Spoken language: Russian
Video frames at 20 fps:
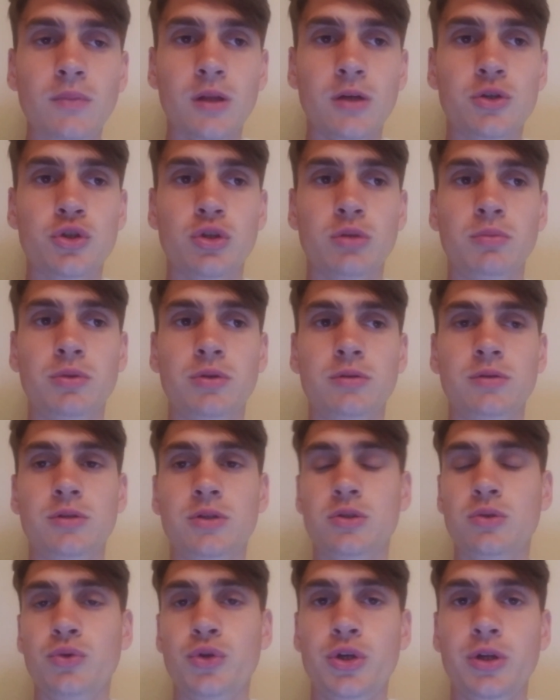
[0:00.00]
чтобы не
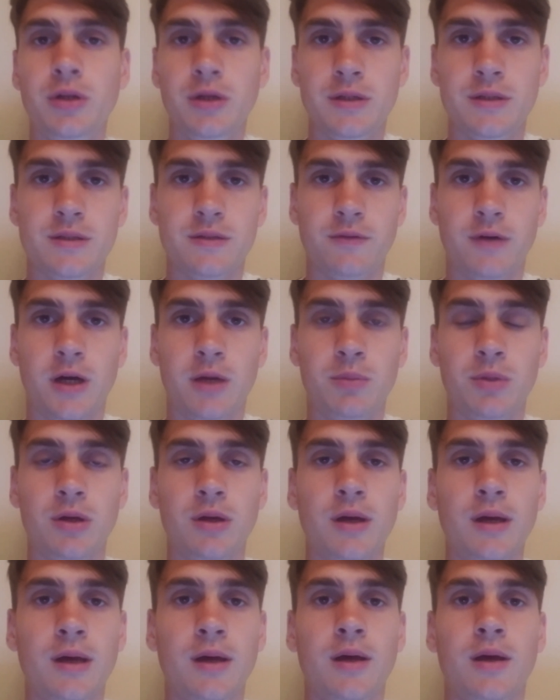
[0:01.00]
случилось с вами
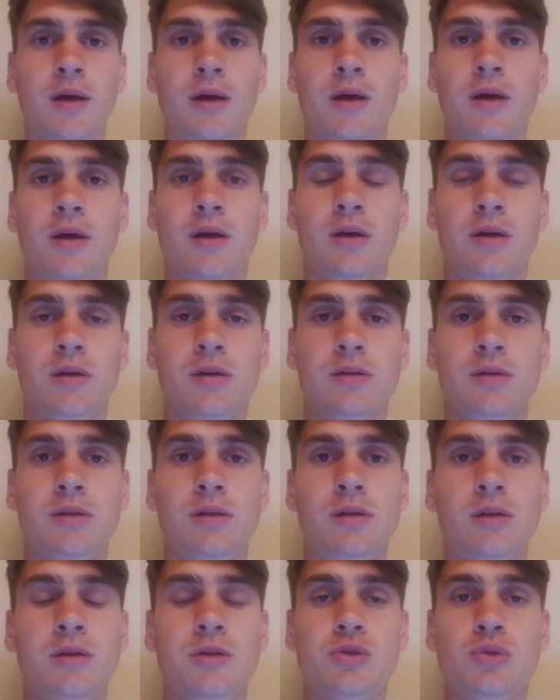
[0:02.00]

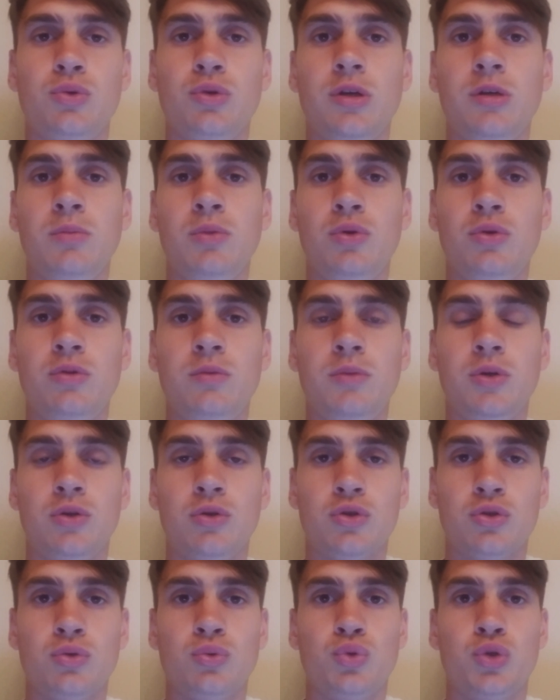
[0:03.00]
или с другими людьми, то,
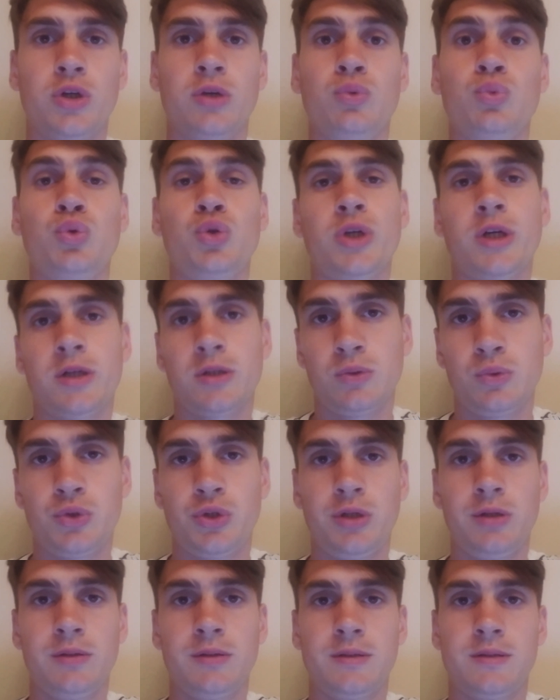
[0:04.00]
что уже, уже
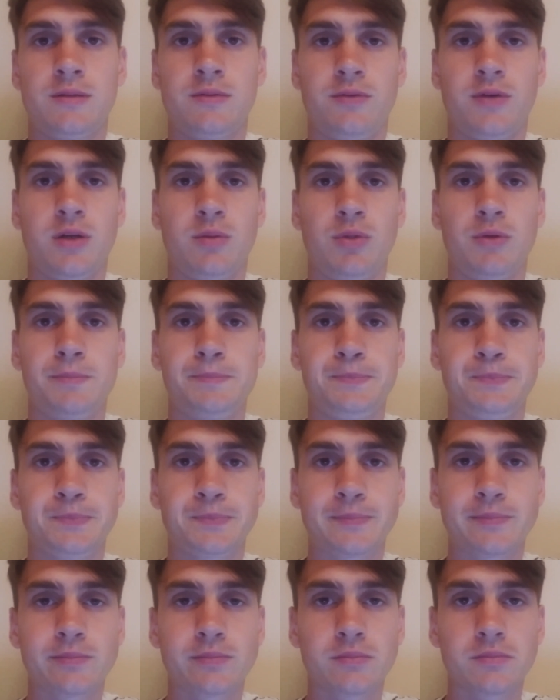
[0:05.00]
случилось с вами.
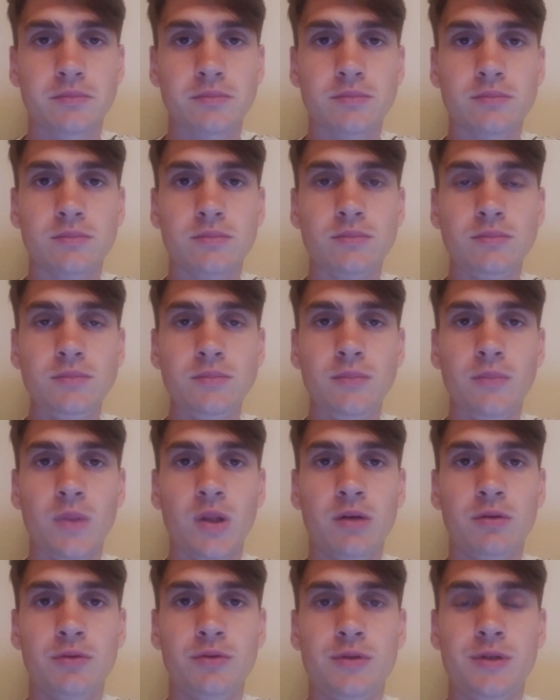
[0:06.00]

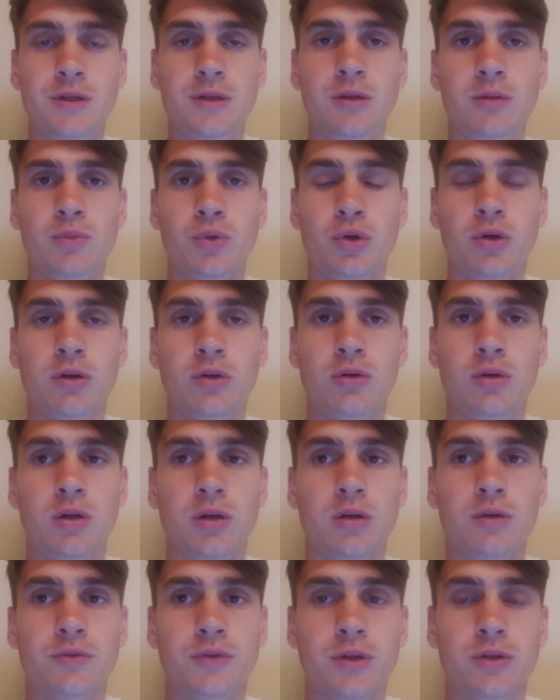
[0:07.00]
Ну, в сети много
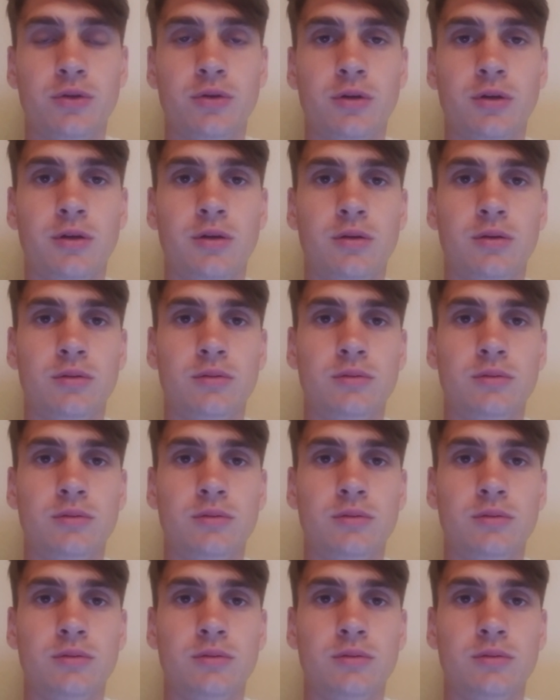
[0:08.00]
роликов, которые